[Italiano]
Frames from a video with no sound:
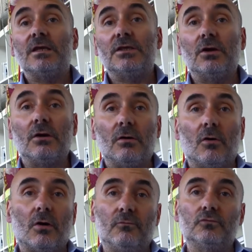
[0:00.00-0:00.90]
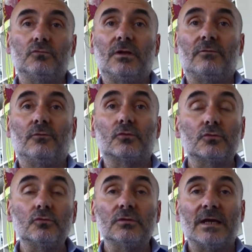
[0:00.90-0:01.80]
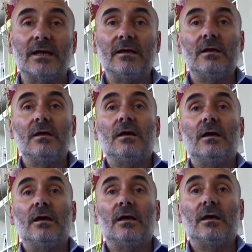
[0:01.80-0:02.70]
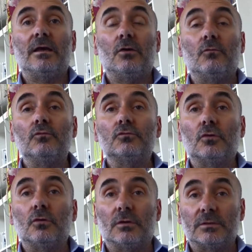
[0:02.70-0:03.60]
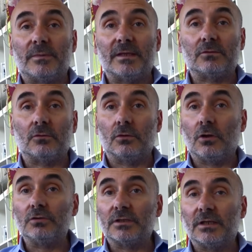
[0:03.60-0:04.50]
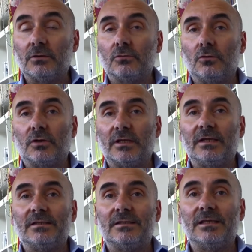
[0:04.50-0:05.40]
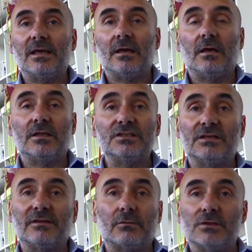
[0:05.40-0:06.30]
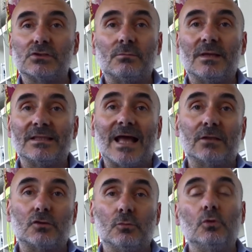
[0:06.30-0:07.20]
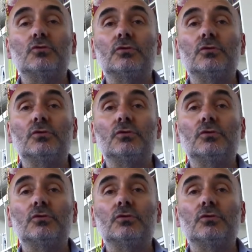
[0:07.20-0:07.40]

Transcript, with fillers: Io ho avuto la fortuna eh, e ho avuto, ripeto, l'onere e l'onore di eh, ricevere questo mandato molto